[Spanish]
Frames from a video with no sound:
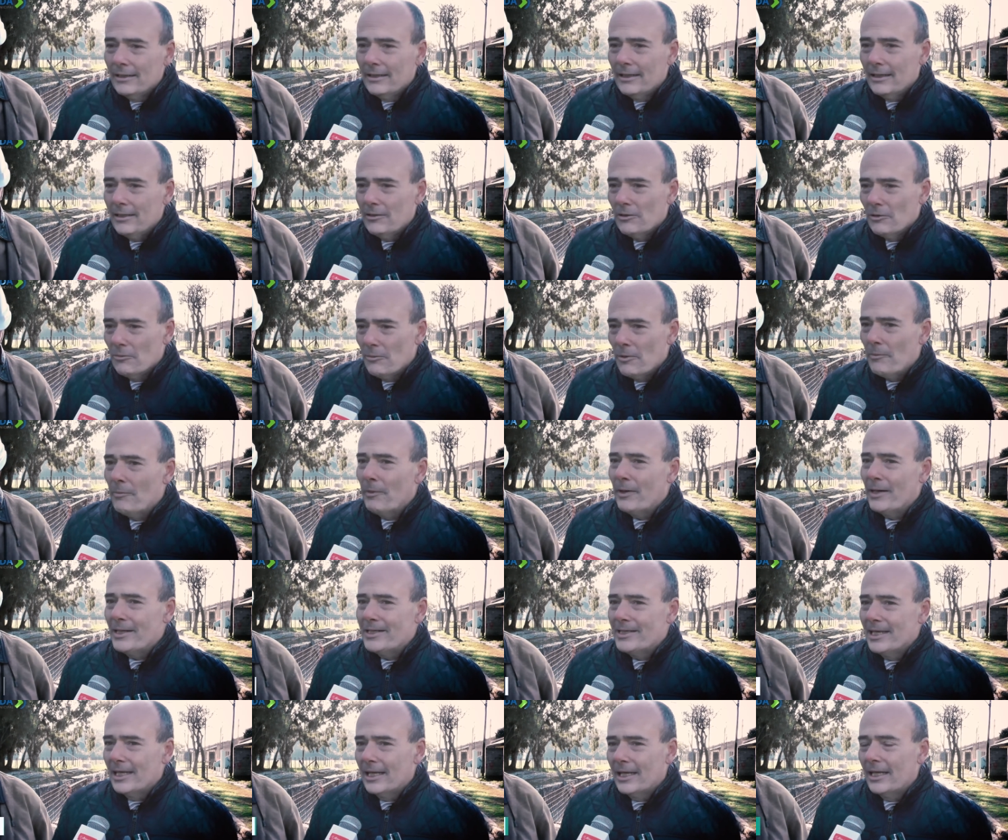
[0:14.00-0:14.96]
Esto me
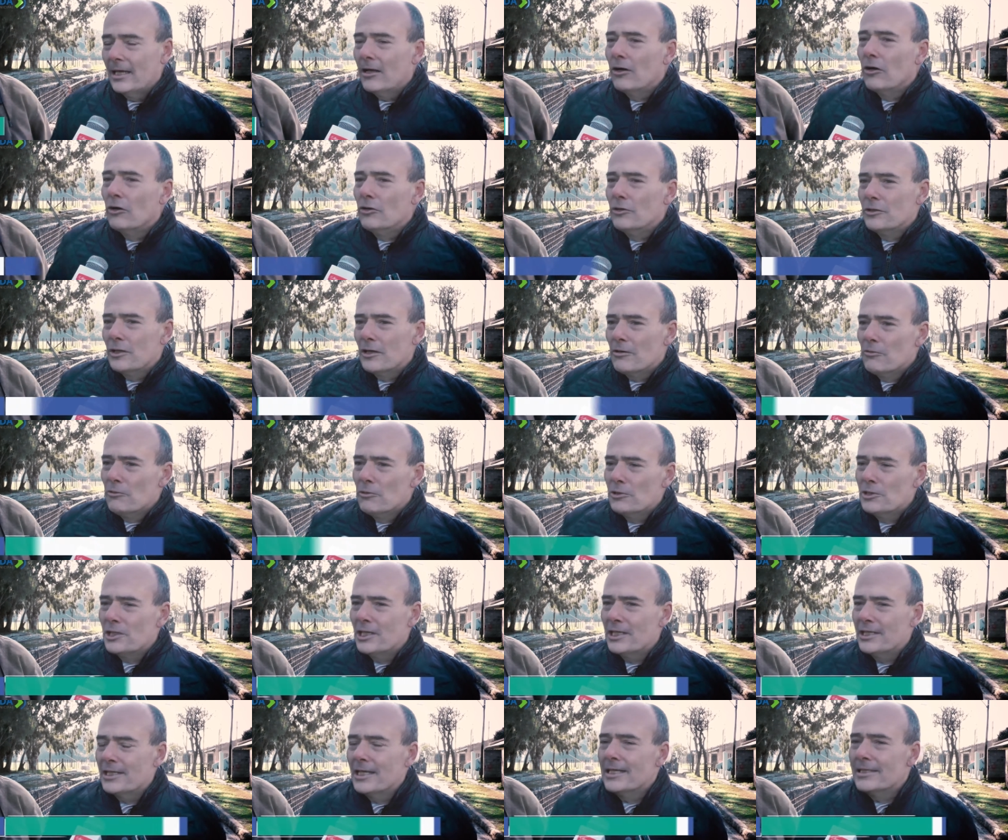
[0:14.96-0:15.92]
parece que
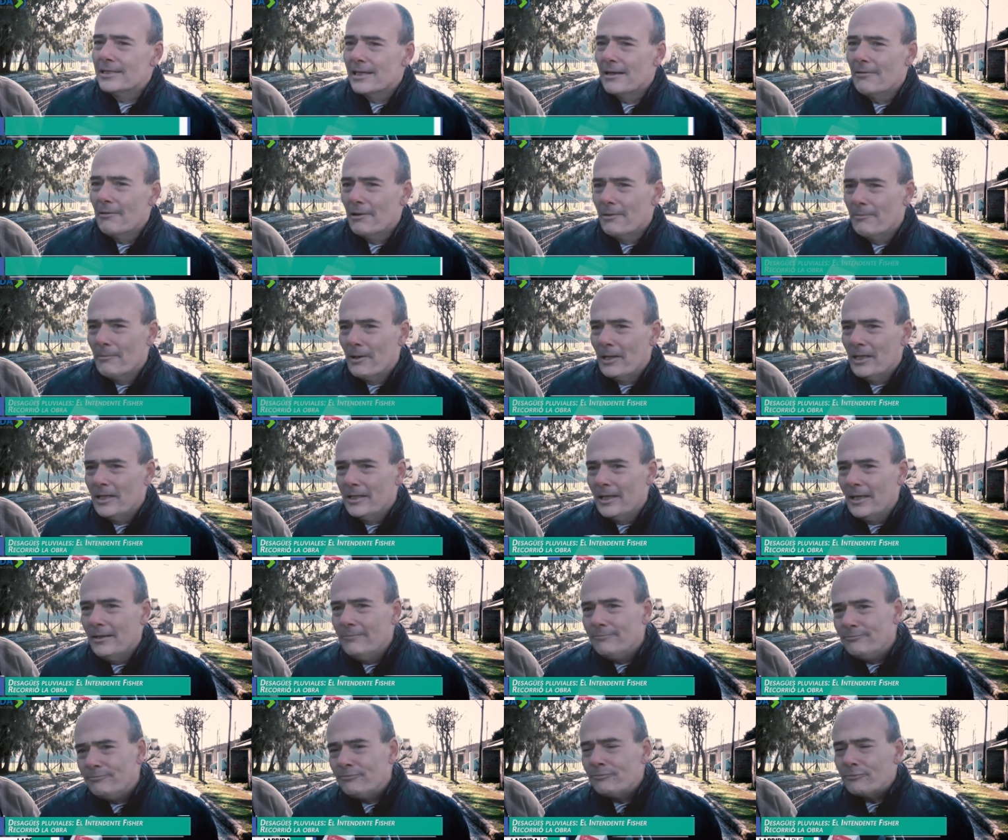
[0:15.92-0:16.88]
contribuye
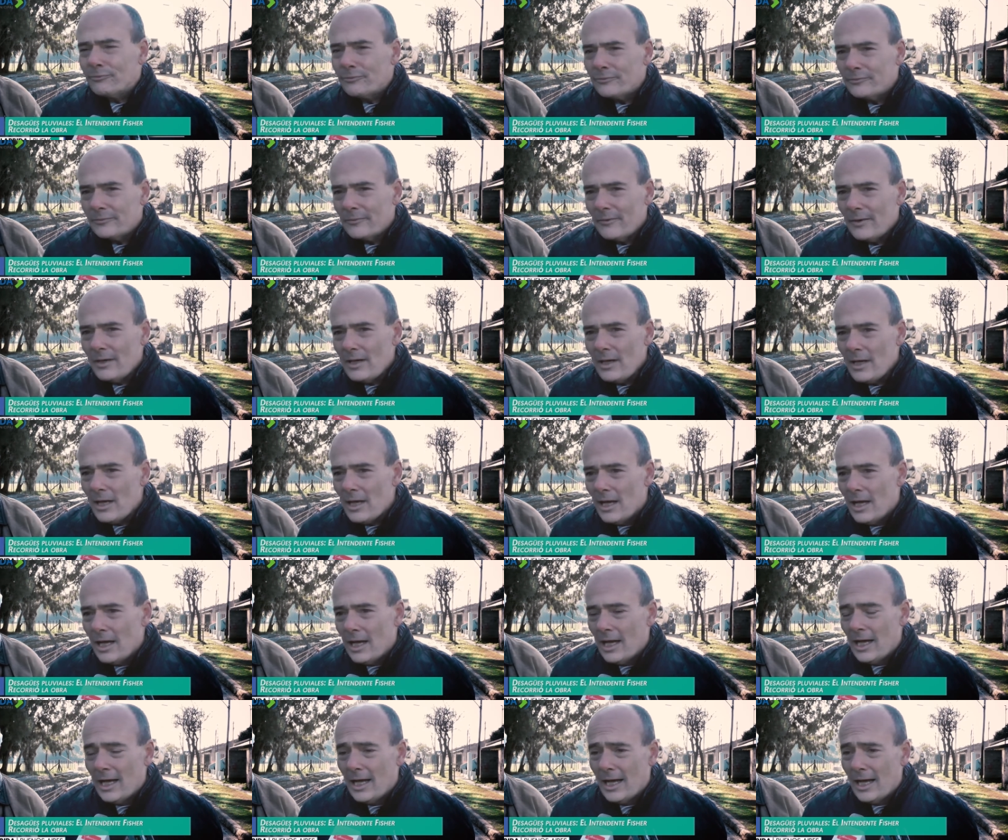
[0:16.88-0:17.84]
sensiblemente
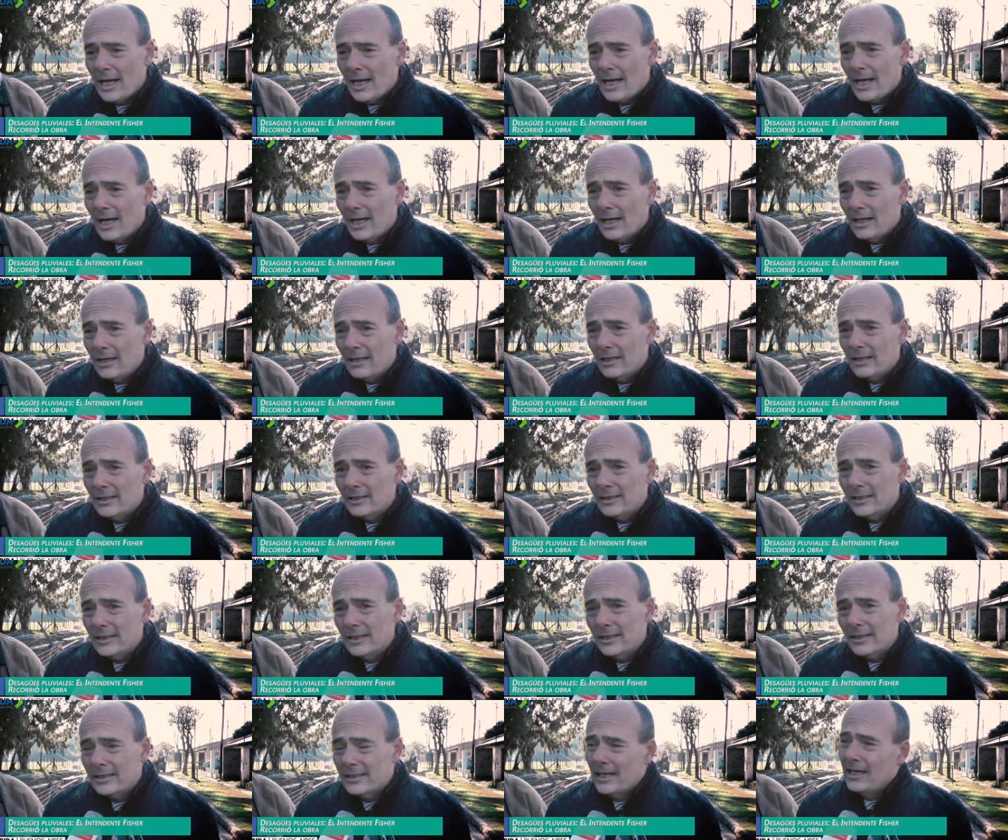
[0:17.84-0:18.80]
a
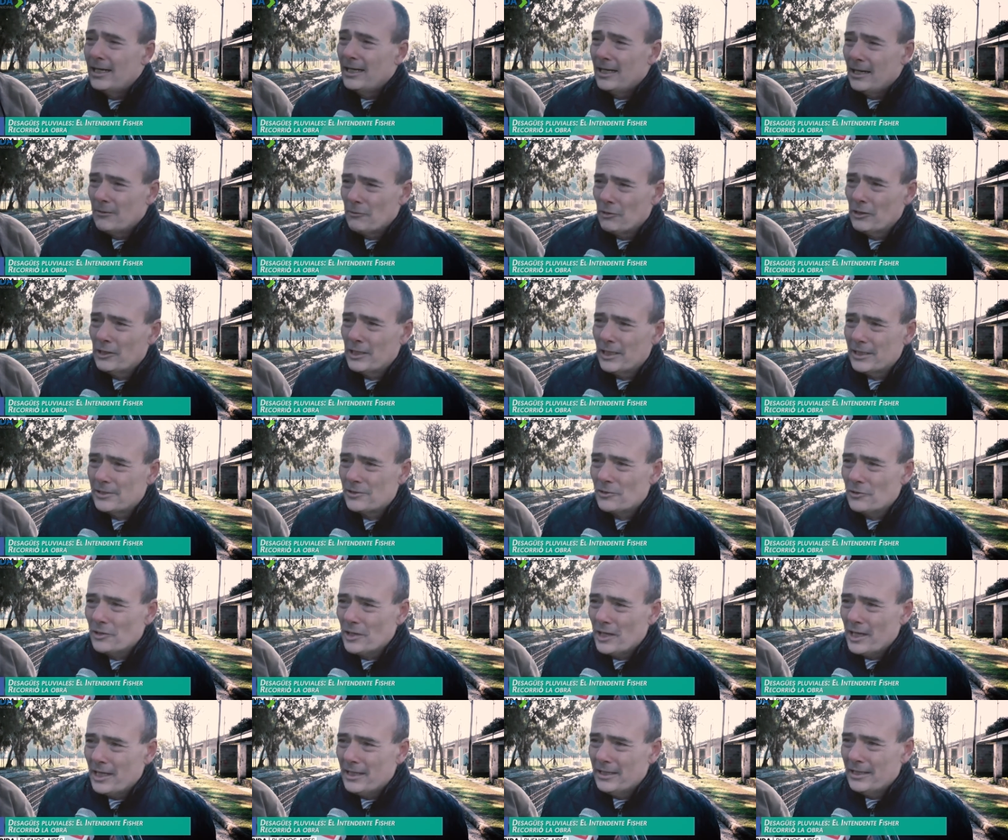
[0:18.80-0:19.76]
eh, darle a nuestra
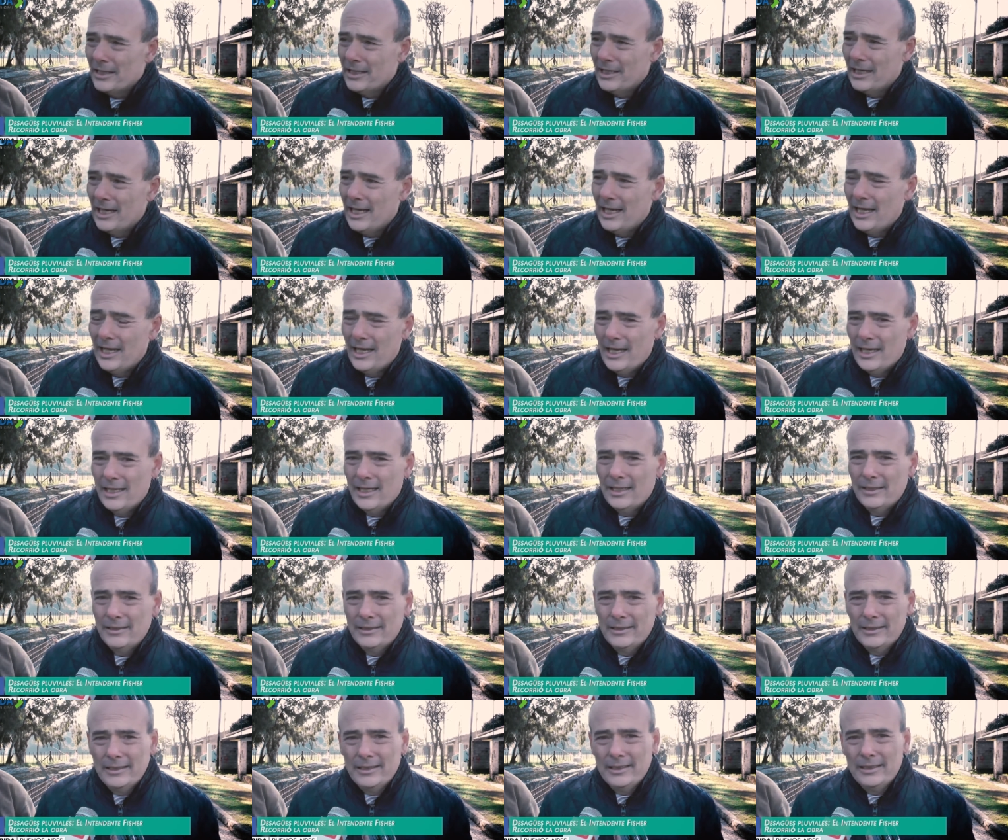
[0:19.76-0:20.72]
ciudad
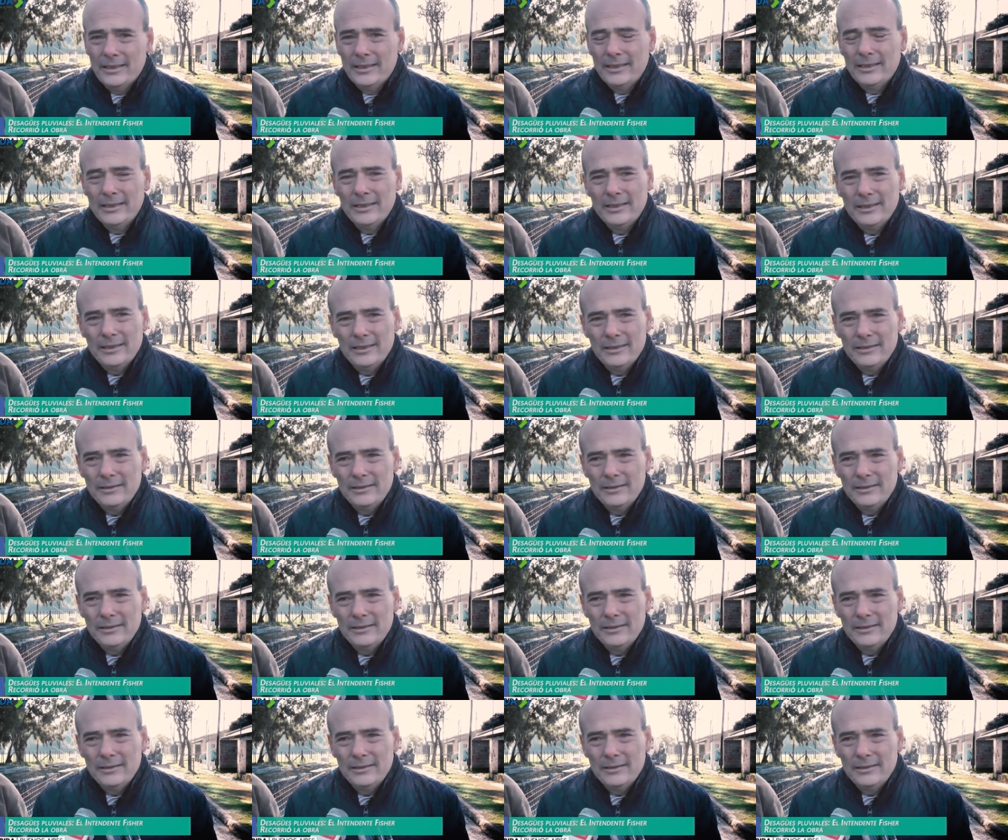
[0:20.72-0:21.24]
eh,